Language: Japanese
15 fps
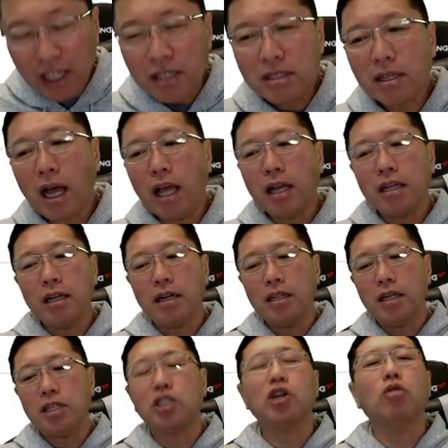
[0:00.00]
使い方が
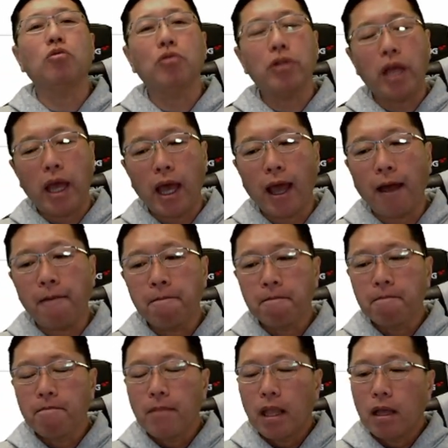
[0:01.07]
できちゃうので、
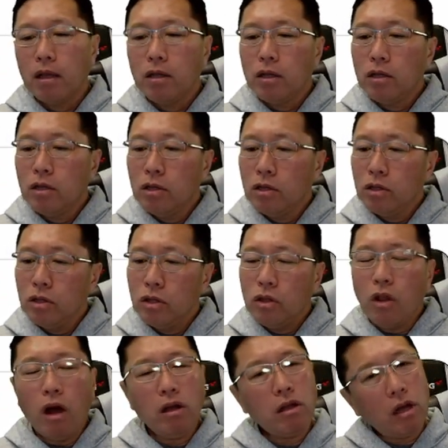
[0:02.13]

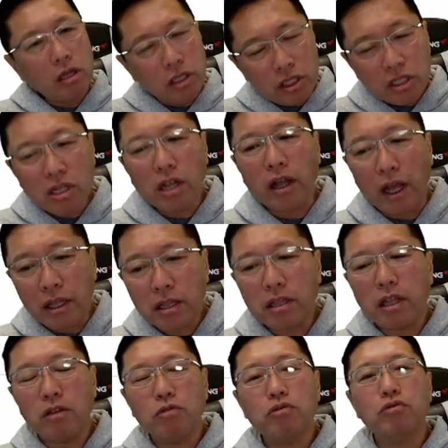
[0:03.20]
なんかいいんじゃないっ
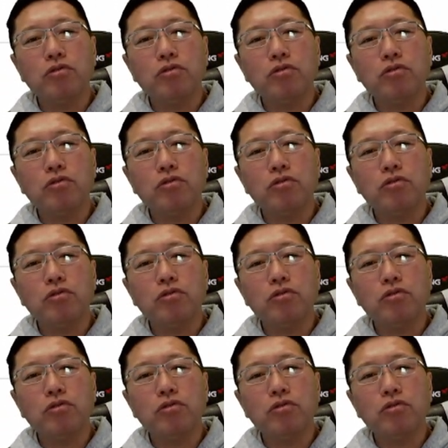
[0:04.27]
ていうふう